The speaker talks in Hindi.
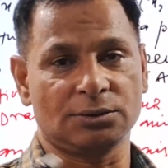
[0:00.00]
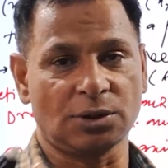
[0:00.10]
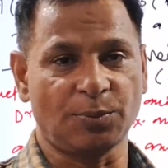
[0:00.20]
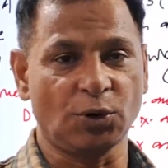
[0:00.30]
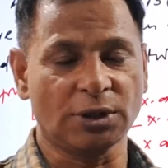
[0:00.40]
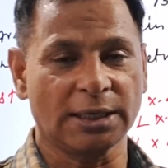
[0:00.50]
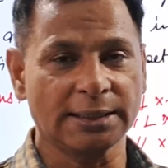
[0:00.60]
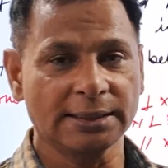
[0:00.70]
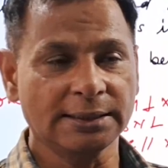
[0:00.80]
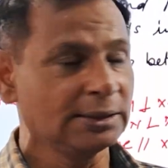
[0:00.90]
सपोर्ट
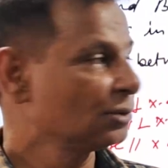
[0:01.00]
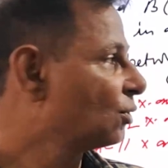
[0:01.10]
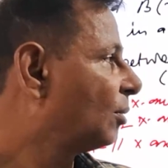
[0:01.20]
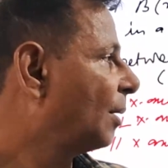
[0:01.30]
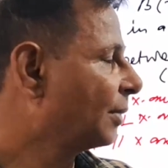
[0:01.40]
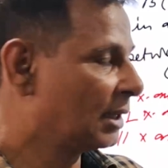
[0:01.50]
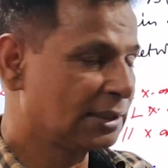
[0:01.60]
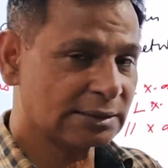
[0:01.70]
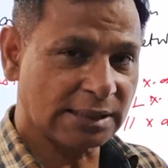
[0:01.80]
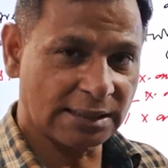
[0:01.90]
करेंगे तो हम आपके
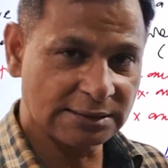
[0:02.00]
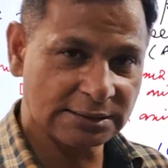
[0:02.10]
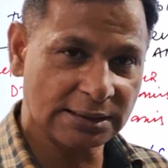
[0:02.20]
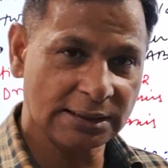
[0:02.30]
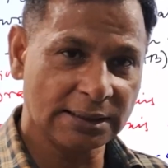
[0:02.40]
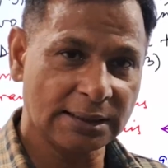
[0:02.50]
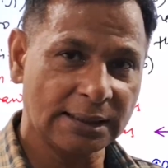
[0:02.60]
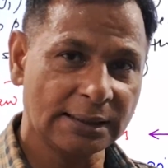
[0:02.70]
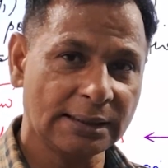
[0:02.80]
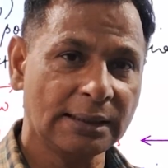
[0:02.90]
लिए सारी चीज़ें लेकर
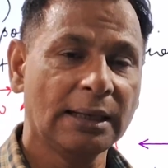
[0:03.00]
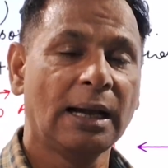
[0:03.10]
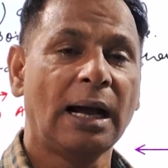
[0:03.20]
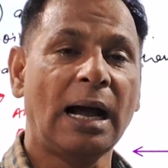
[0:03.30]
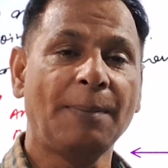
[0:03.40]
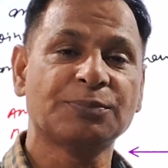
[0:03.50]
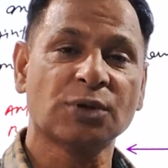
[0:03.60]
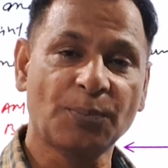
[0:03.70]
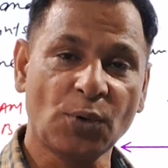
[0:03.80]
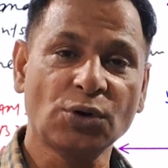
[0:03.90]
आएंगे आप
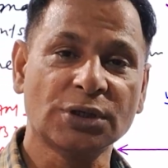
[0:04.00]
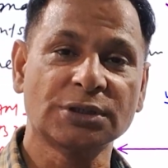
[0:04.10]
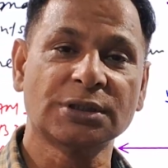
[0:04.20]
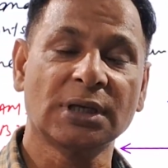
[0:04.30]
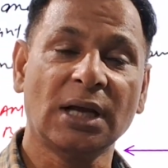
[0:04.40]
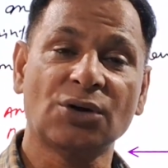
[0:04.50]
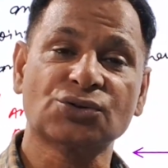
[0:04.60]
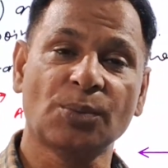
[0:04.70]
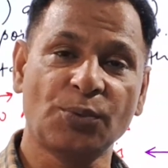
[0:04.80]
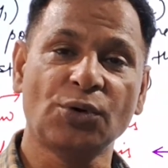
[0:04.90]
सपोर्ट कीजिए और
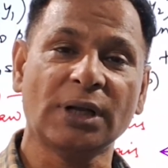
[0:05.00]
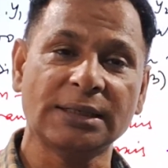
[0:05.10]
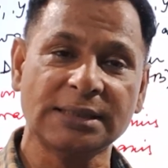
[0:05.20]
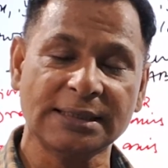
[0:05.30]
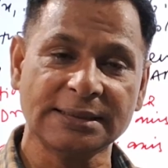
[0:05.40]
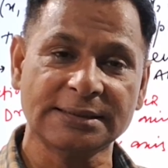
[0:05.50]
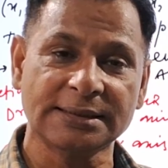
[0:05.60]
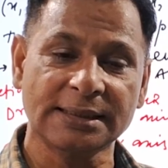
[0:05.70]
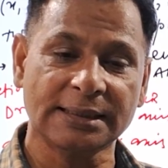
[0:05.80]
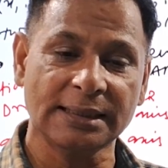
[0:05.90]
सपोर्ट ऐसा
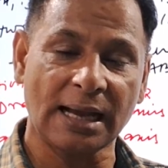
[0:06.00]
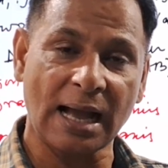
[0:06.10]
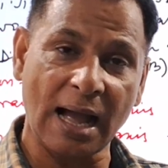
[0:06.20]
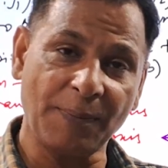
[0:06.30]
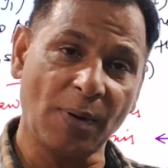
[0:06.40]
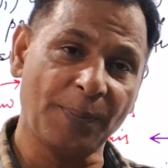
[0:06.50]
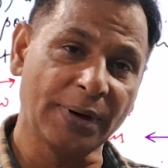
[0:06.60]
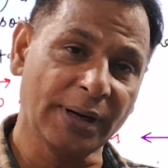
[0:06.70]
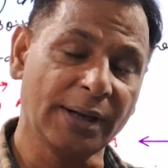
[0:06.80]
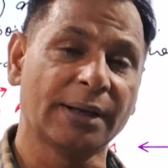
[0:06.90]
कीजिए कि आप
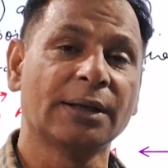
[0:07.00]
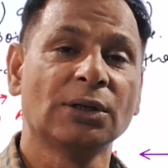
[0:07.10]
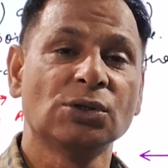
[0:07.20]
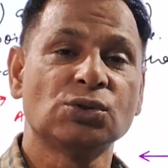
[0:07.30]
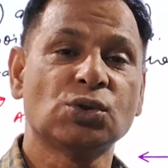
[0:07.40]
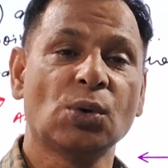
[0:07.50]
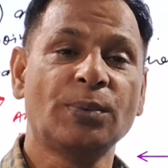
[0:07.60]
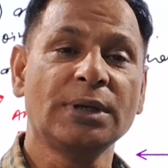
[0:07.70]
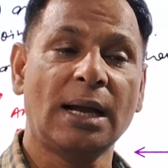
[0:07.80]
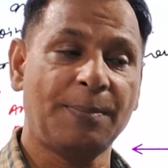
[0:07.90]
अपने जो
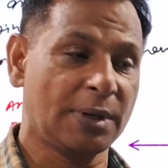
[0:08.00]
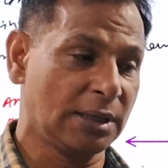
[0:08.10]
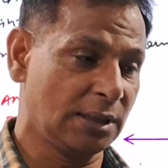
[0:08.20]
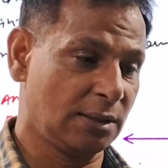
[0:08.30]
भी आपके